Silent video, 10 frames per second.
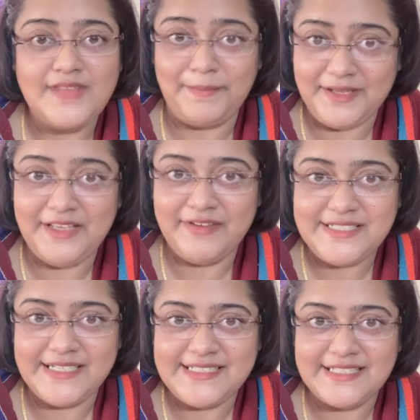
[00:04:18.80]
আপনি গিভ
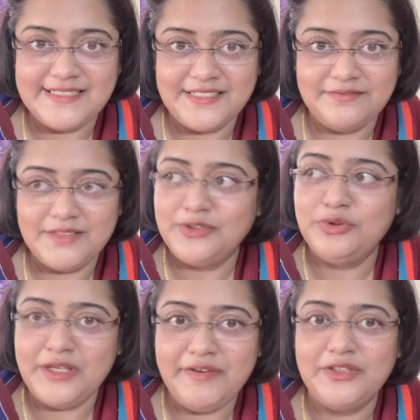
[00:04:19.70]
অ্যান্ড টেকে যাচ্ছেন তার
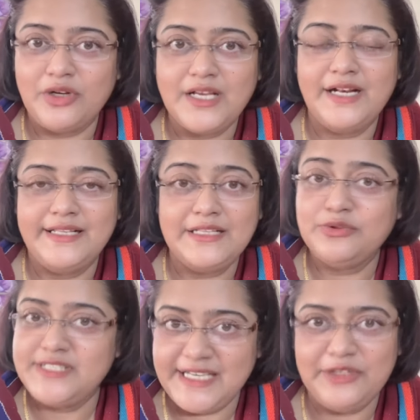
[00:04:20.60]
তো গিভের দরকার নেই তার
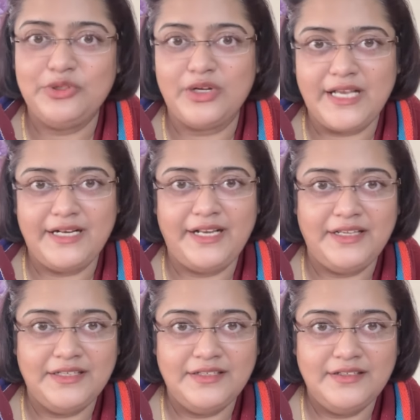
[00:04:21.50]
তো টেকেরও দরকার নেই
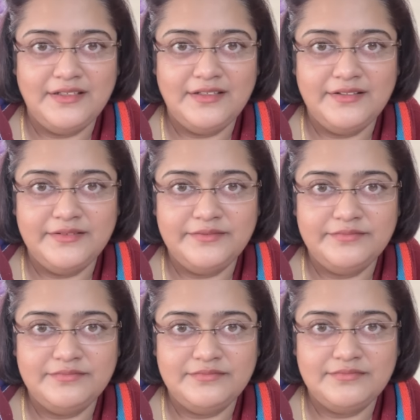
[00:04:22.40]

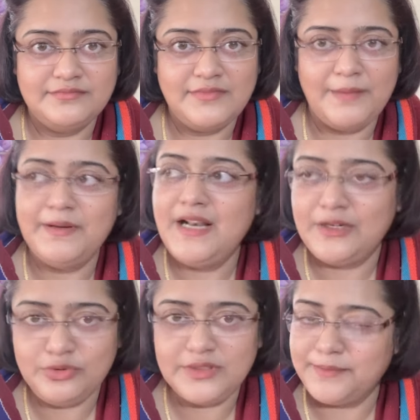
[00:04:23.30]
আপনার
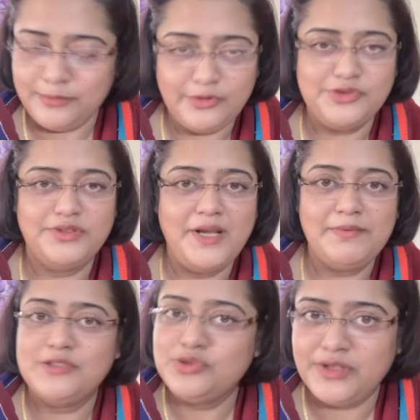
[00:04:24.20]
লাড্ডুর তার প্রয়োজন নেই
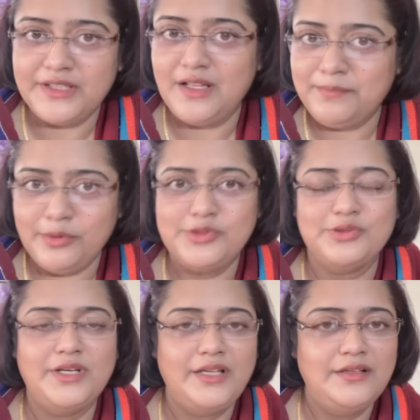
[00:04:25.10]
আপনার যজ্ঞের তার
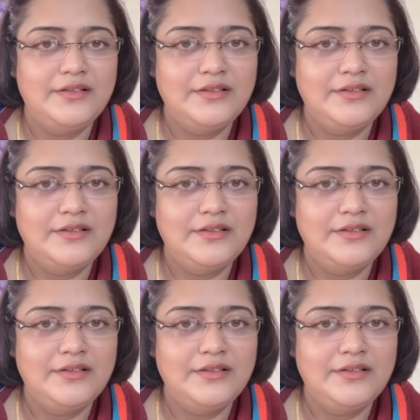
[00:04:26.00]
প্রয়োজন নেই